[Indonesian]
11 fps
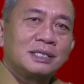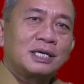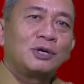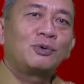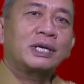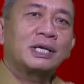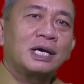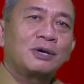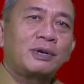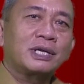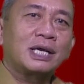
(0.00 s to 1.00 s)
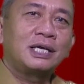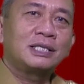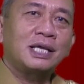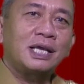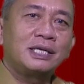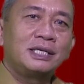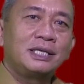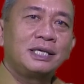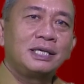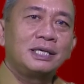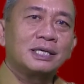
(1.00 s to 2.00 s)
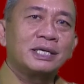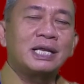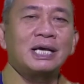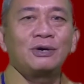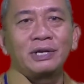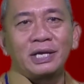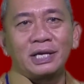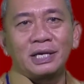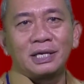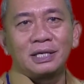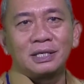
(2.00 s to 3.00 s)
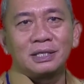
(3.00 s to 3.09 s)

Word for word: keluarga-keluarga kita yang dikena oleh